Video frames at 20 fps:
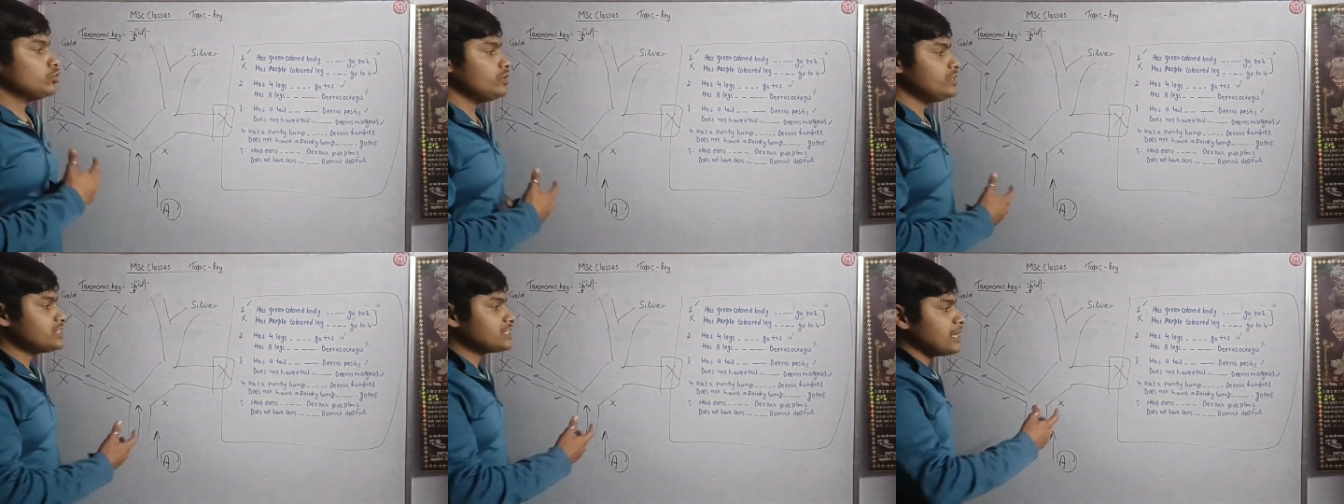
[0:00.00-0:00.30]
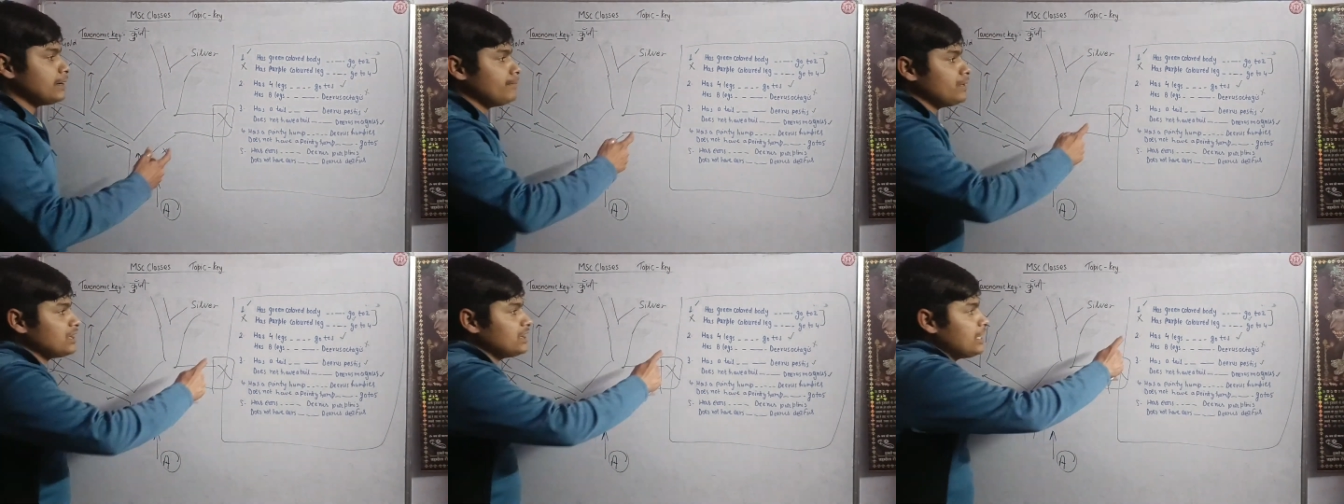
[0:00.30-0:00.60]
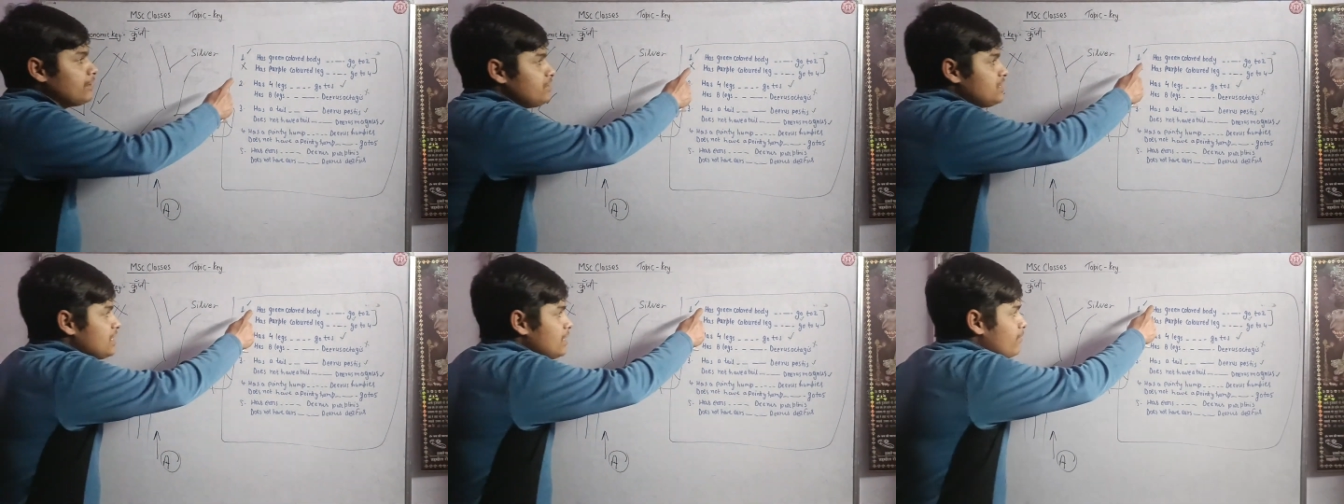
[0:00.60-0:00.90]
तो इसका
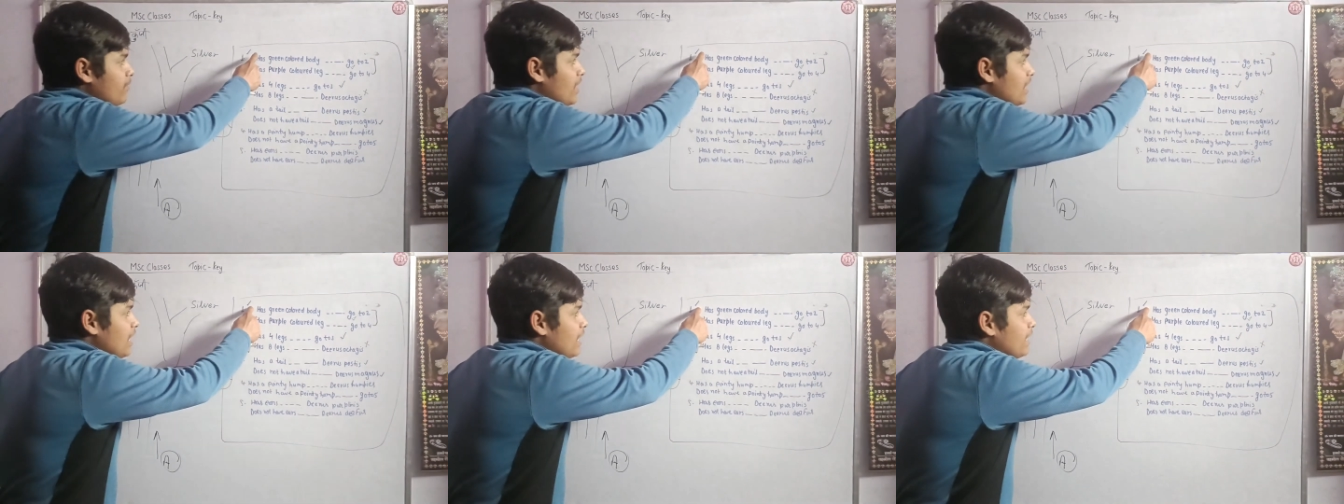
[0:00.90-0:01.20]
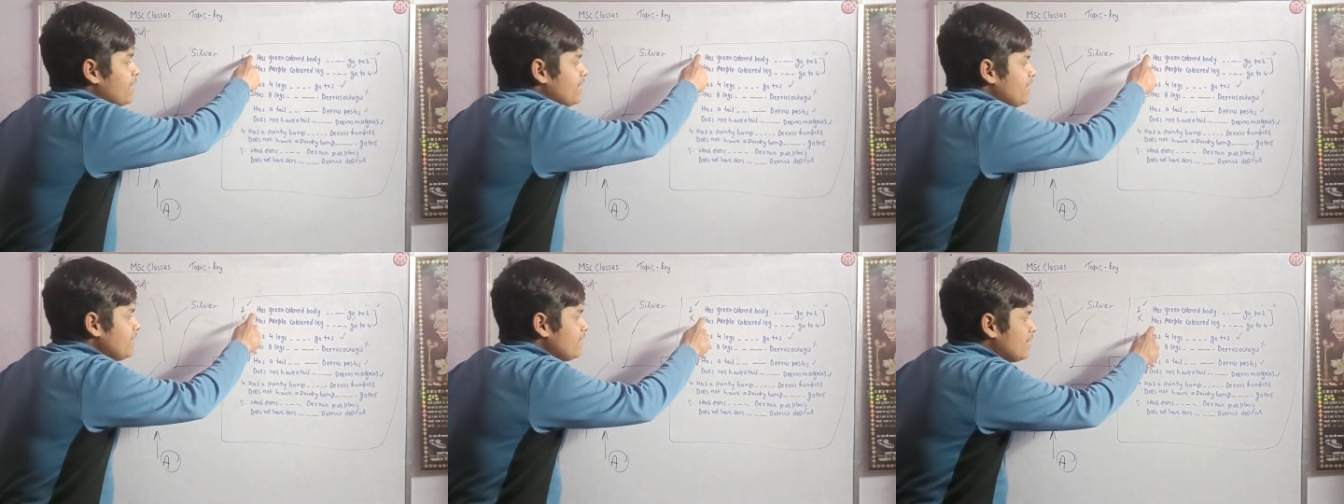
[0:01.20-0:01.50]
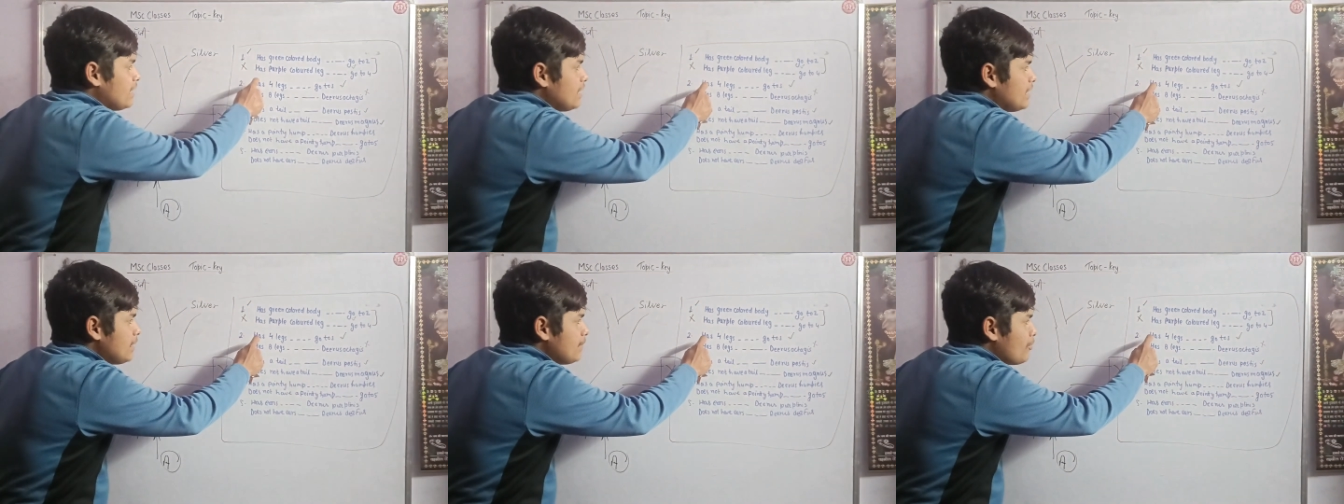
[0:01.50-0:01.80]
मतलब ये वाला ग्रीन
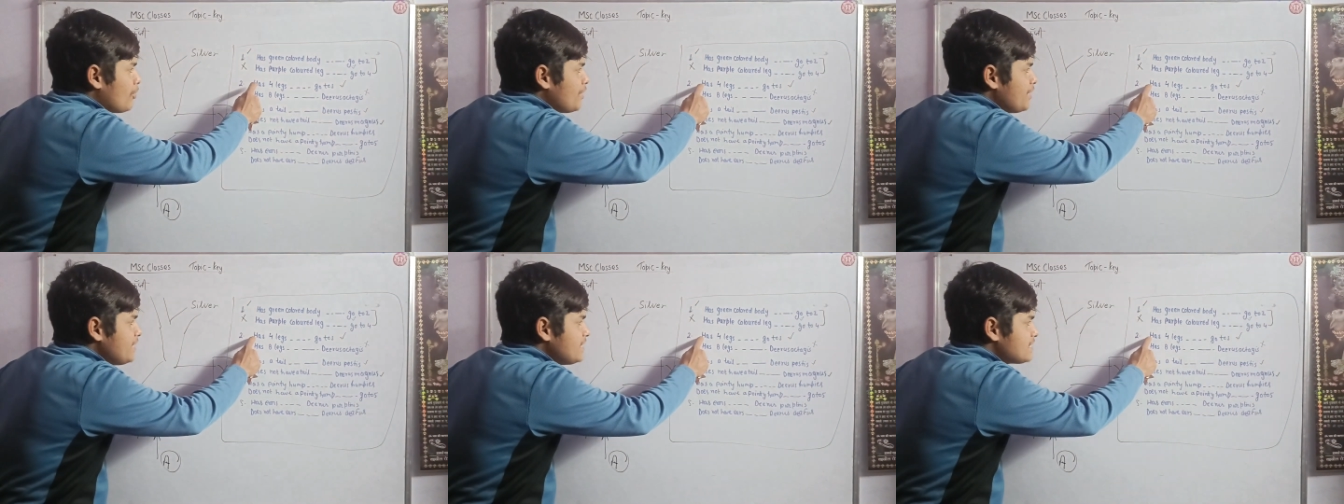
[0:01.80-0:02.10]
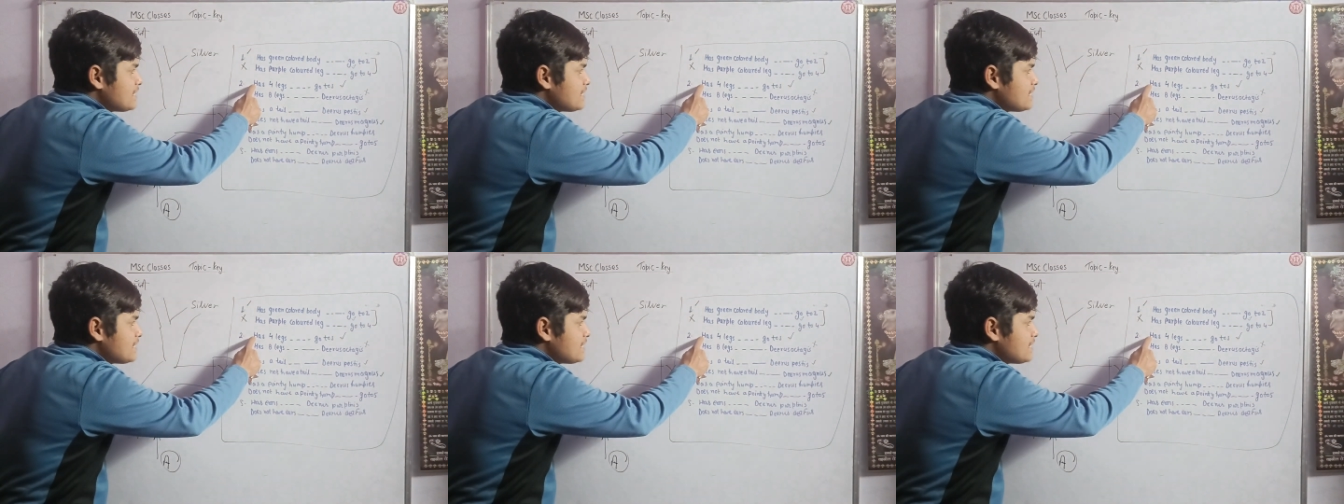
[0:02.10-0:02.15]
कलर्ड बॉडी